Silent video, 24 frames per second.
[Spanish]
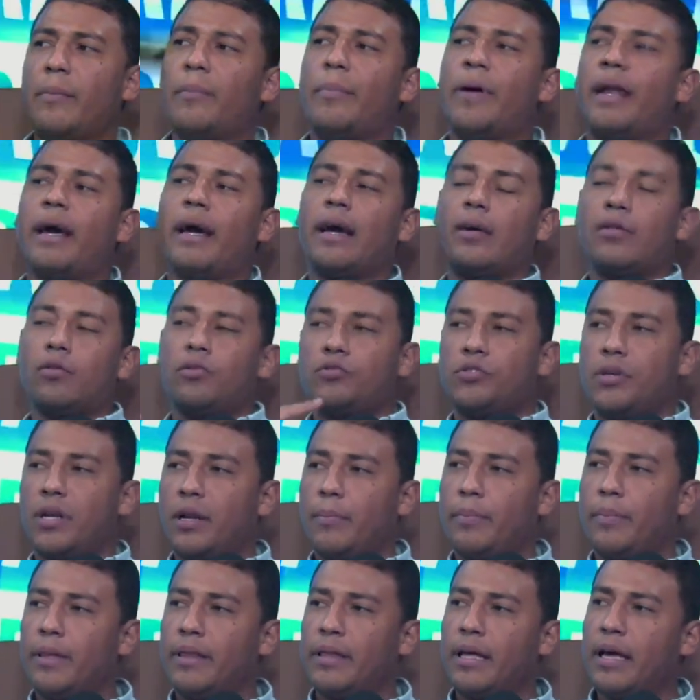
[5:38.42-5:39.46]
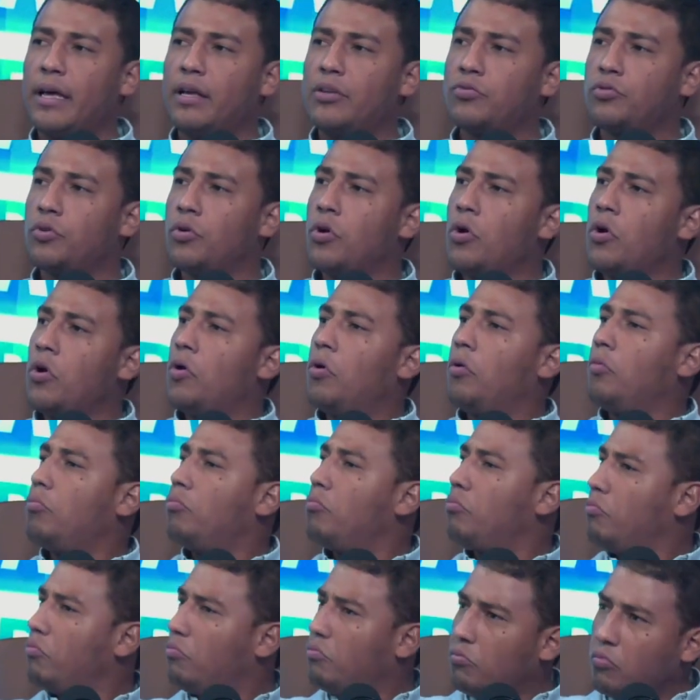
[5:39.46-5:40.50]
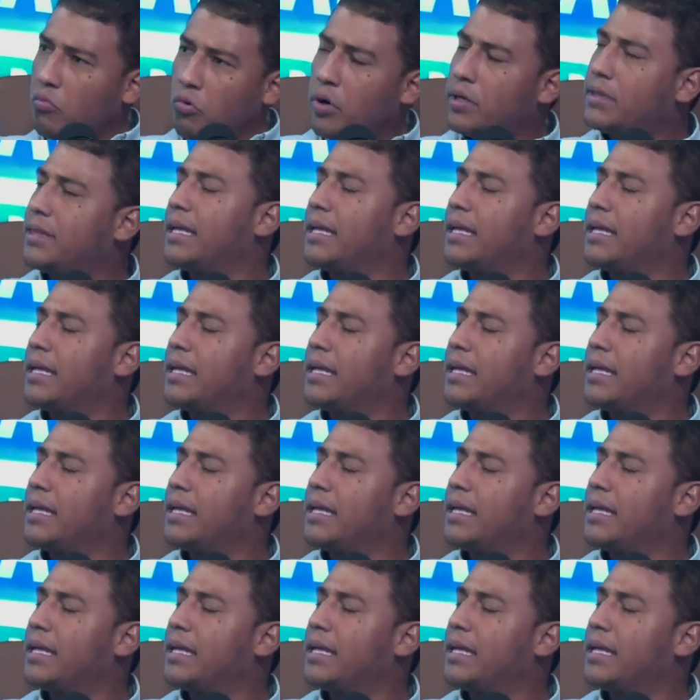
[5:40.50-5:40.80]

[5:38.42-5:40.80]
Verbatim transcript: para que no se repita eso? ¿Cómo